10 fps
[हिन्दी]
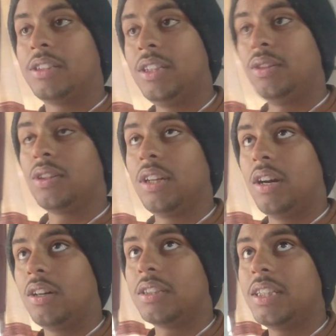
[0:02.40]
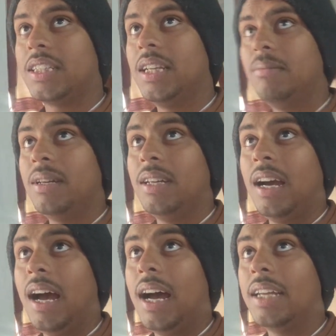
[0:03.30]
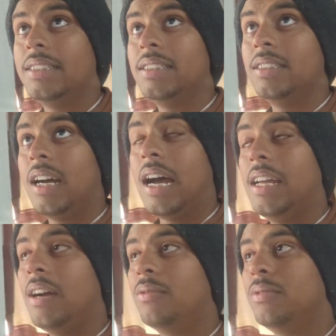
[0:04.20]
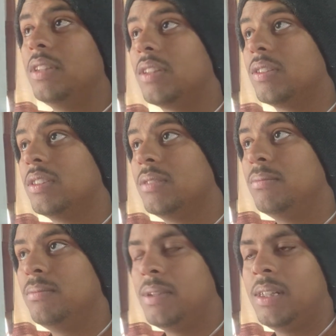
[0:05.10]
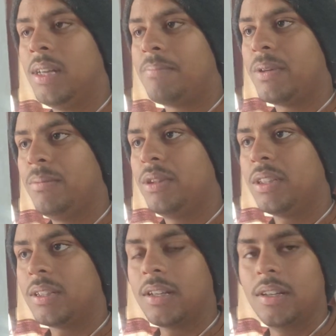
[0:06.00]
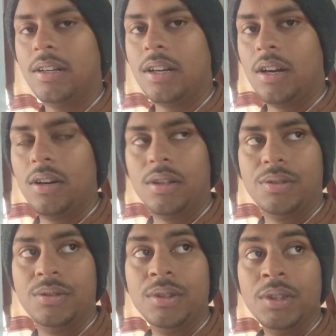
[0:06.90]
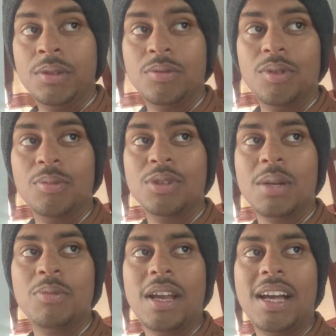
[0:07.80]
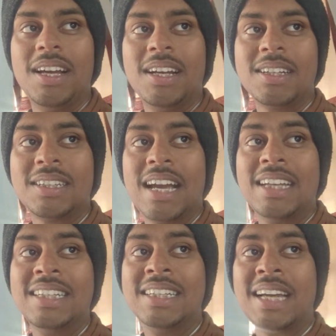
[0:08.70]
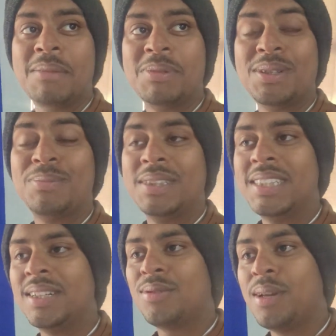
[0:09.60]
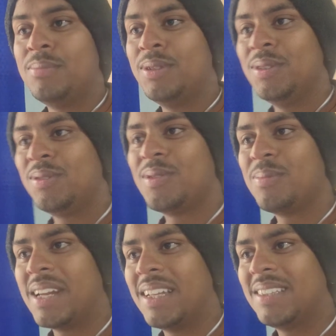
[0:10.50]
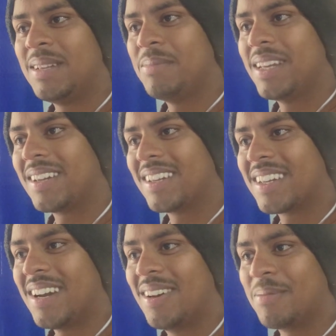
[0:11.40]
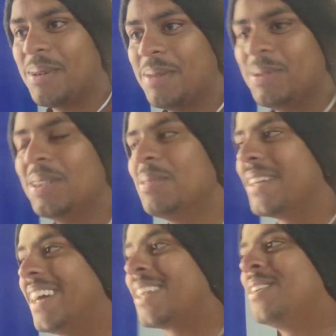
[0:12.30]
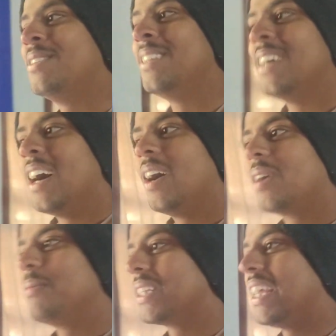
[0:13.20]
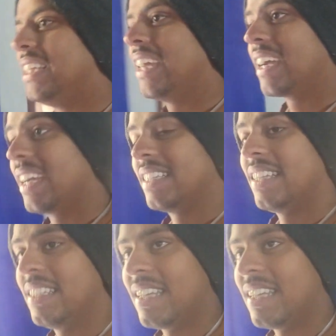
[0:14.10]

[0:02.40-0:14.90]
अच्छे होंगे और देखिए मैं आज आया हूँ एक मैं अपने मित्र के घर और वो मुझे बुलाए हैं कि आइए यहाँ पे भैया थोड़ा वीडियो वीडियो बना दीजिए मेरे घर का और मैं वीडियो बना रहा हूँ और बताइए कैसा